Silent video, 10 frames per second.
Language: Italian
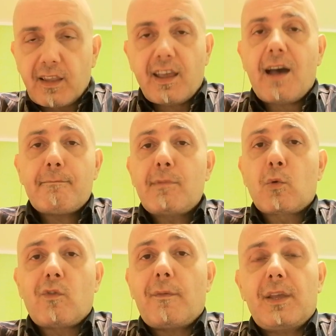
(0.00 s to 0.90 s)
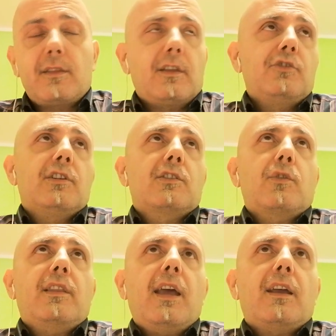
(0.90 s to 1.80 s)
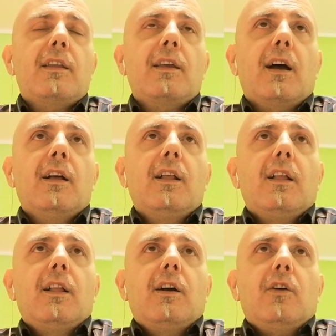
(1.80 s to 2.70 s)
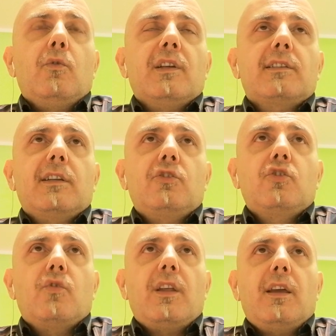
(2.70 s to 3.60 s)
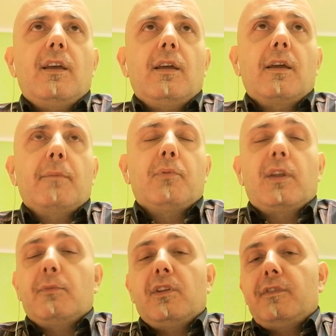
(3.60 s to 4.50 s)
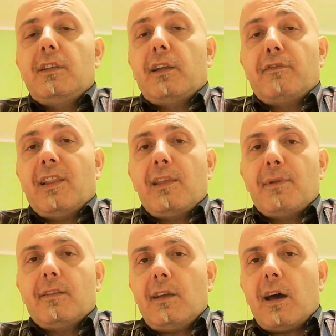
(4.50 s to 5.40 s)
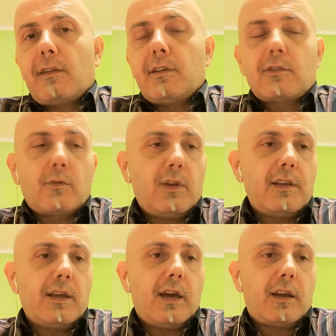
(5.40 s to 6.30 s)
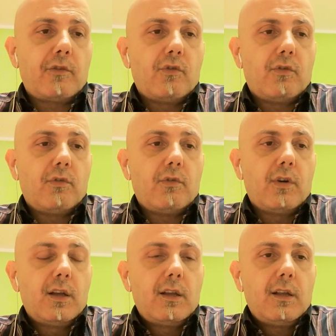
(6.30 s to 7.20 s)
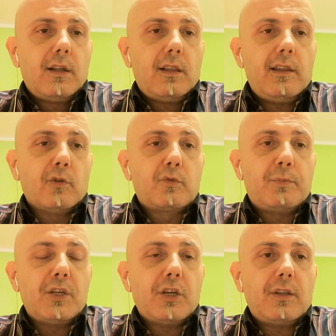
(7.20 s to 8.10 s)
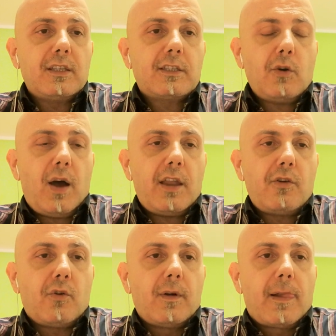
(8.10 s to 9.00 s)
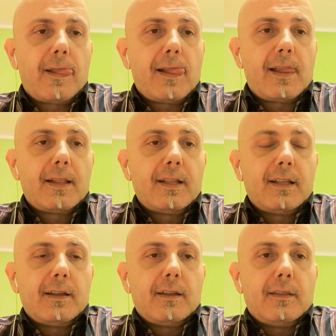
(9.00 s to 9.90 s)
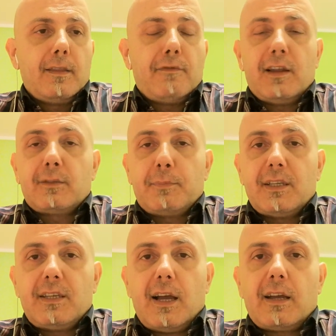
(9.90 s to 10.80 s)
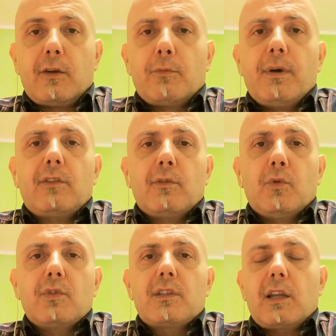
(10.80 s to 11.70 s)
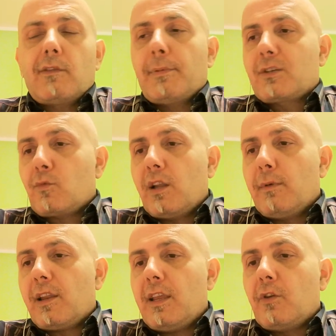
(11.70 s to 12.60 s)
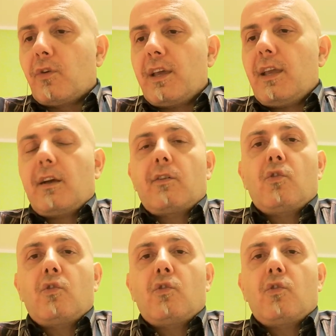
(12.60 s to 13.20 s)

cambia nuovamente gestione tecnica, una stagione che potremmo definire fallimentare visto quelli che erano gli auspici a inizio anno ne fa le spese anche Roberto Muzzi, arriva Pasquale Marino e